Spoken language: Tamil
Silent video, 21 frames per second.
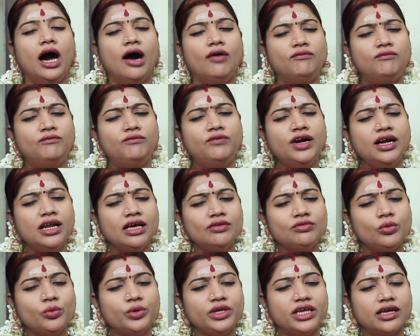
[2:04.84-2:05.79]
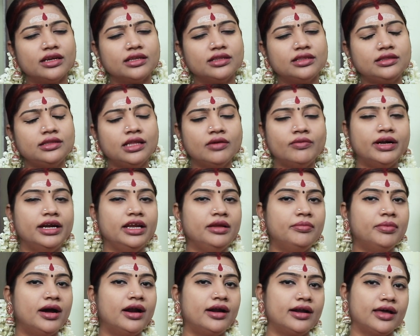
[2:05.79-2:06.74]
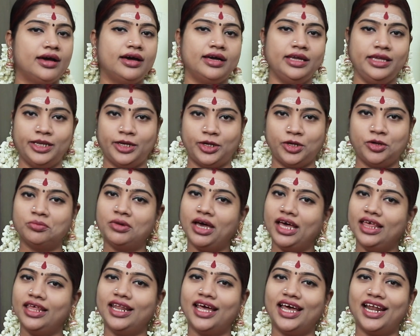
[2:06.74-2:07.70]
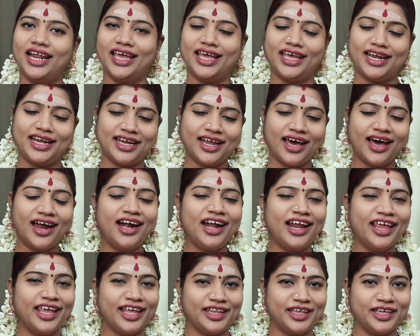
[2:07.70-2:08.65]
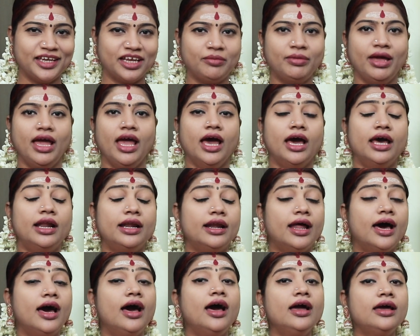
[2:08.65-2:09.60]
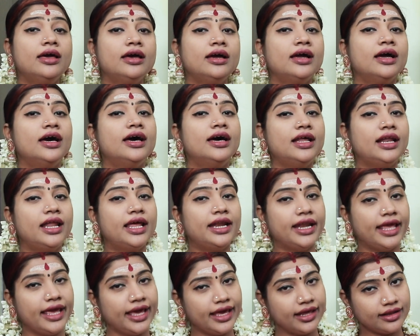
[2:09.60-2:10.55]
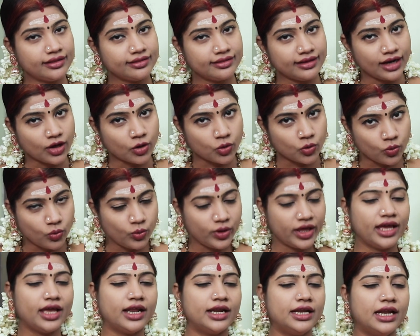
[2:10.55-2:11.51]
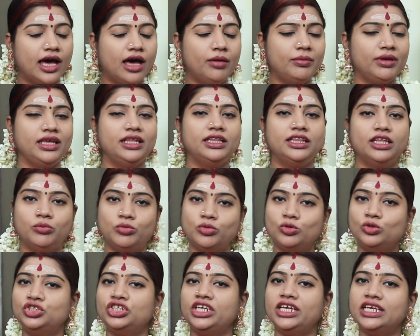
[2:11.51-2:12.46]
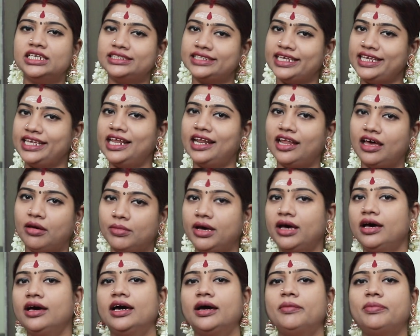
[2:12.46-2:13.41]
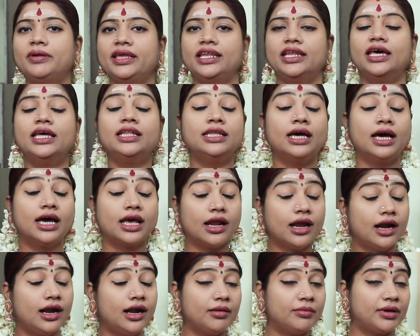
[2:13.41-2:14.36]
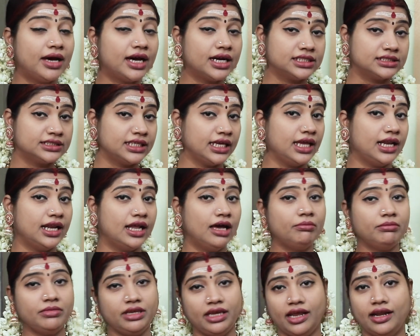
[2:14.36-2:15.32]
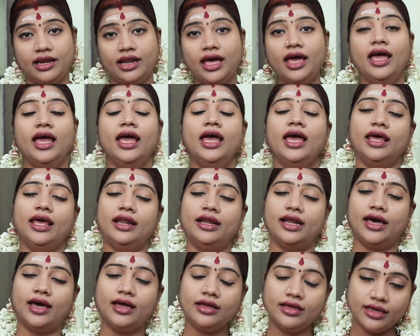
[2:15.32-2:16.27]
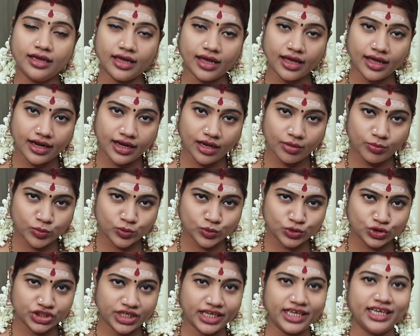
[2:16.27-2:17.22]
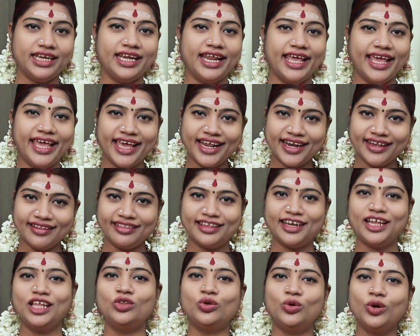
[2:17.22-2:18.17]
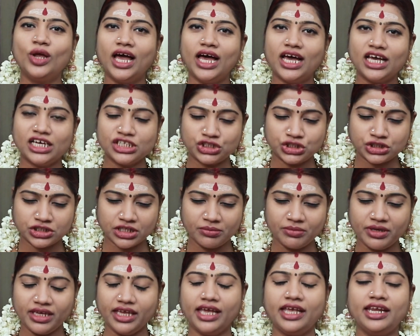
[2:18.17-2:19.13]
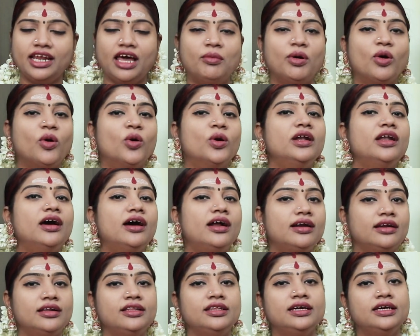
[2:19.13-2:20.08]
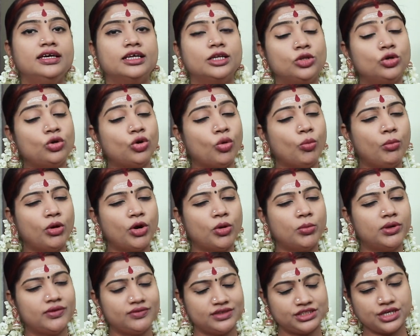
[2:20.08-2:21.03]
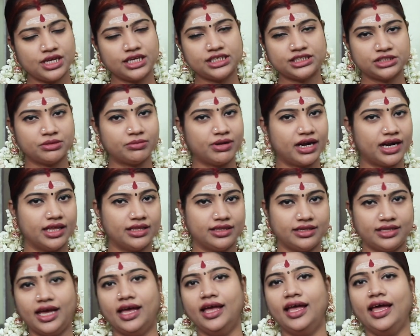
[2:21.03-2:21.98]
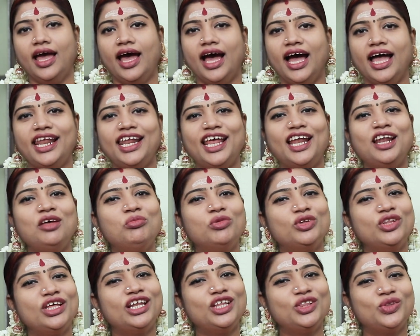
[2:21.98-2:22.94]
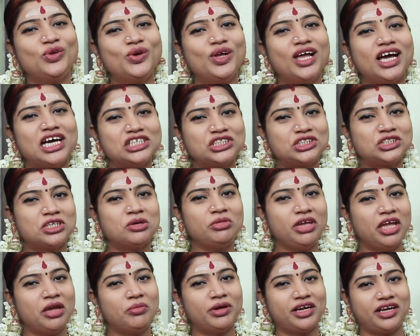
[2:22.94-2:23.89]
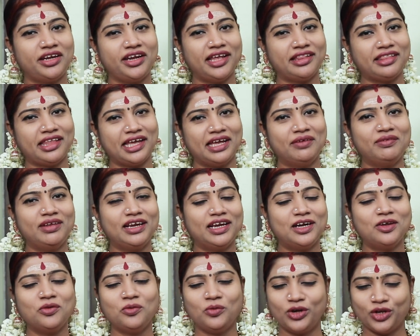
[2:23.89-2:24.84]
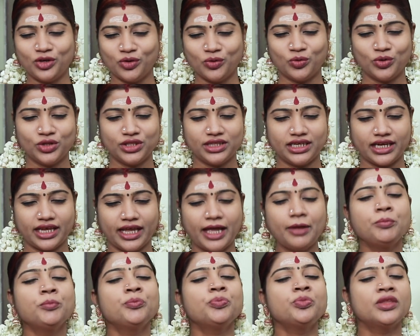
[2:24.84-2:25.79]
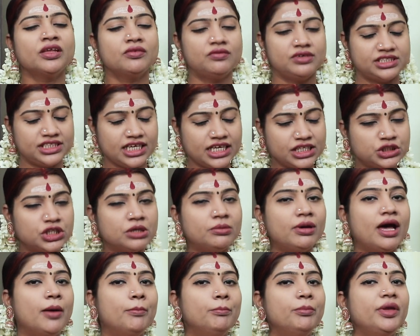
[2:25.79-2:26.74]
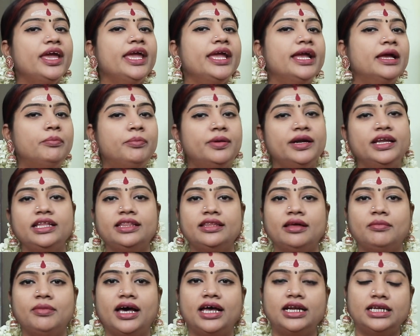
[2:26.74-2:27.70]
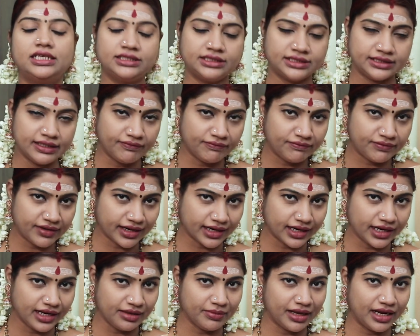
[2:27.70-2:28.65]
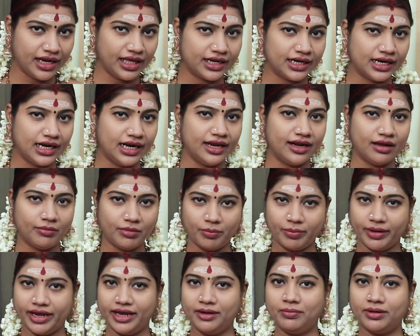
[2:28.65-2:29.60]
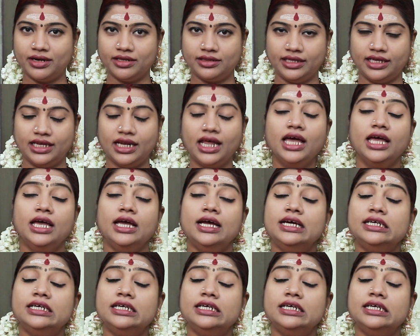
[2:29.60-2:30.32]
அவ்வளவு உயர்ந்த வழிபாடாக இருக்கும் அதனால நாளைய தினம் ராகு கால நேரத்துல கூட நாம இந்த பூஜையை செய்யலாமா அப்படின்னா தாராளமாக செய்யலாம் ஏன்னா ராகு கால பூஜை நேரத்துல துர்காஷ்டமியை நாம கொண்டாடுறதுங்கிறதும் ரொம்ப ரொம்ப விசேஷமானது தான் அதனால முதல்ல துர்காஷ்டமியை பற்றிய தகவல்களை உங்களுக்கு கொடுத்துருக்கேன் விசேஷமாக அம்பிகைக்கு பிடித்தமான செவ்வரளி மலர்களை நம்ம பயன்படுத்திக்கலாம்